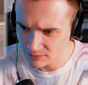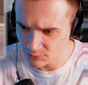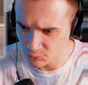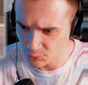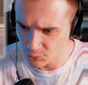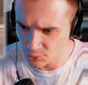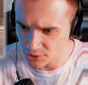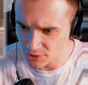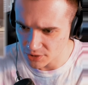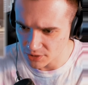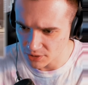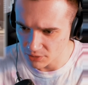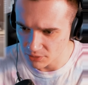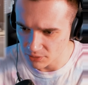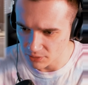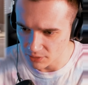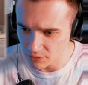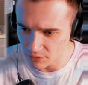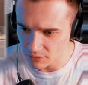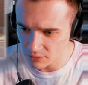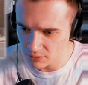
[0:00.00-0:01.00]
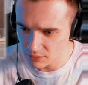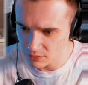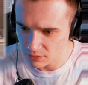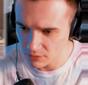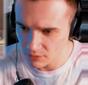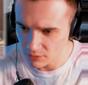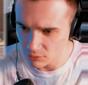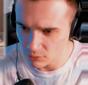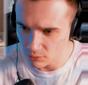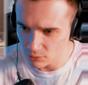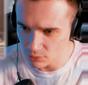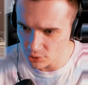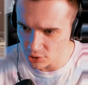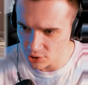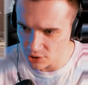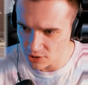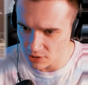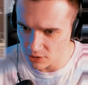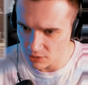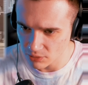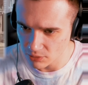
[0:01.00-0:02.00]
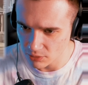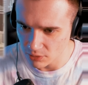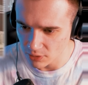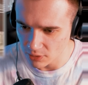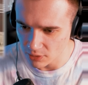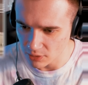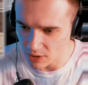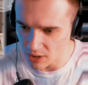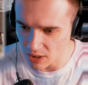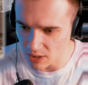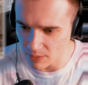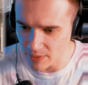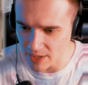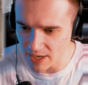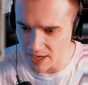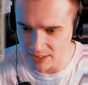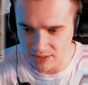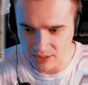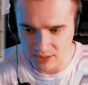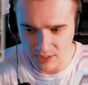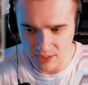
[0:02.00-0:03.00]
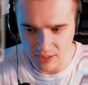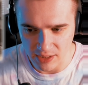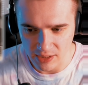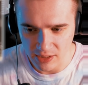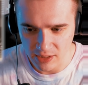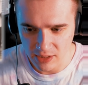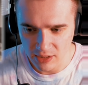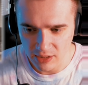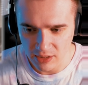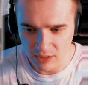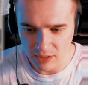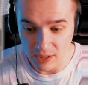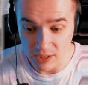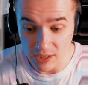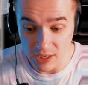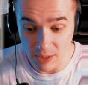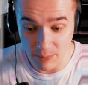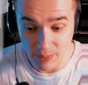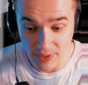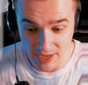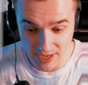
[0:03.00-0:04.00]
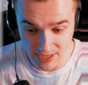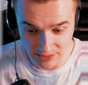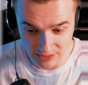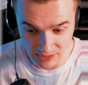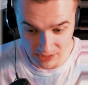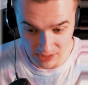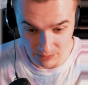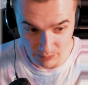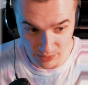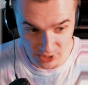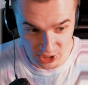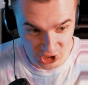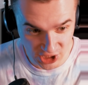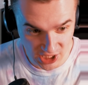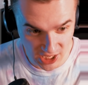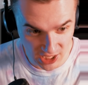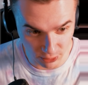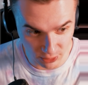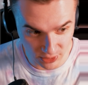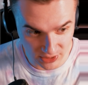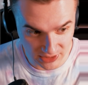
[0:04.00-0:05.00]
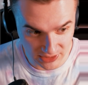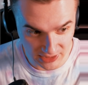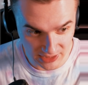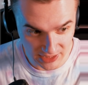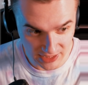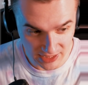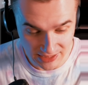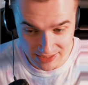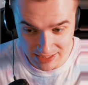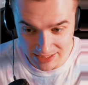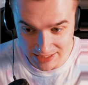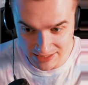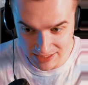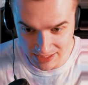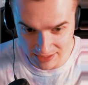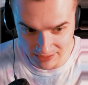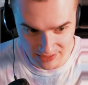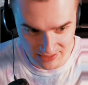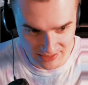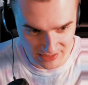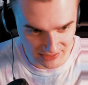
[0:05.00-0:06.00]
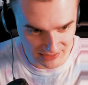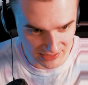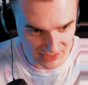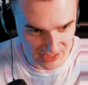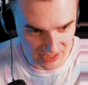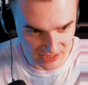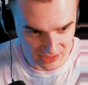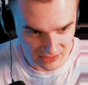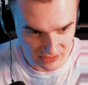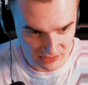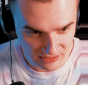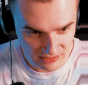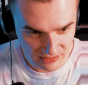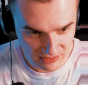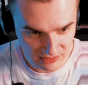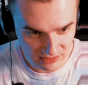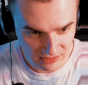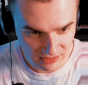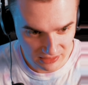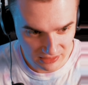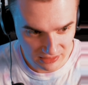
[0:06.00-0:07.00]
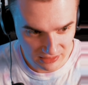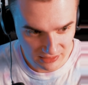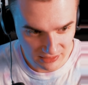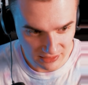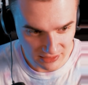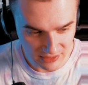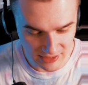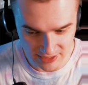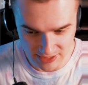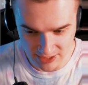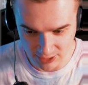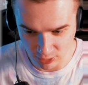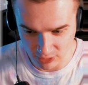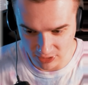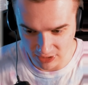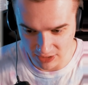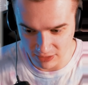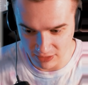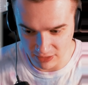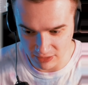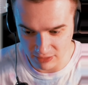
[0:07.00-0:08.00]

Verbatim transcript: Ужас какой. Ужас какой. Ребята, Ребята, пожалуйста, не делайте так. Если кто-то...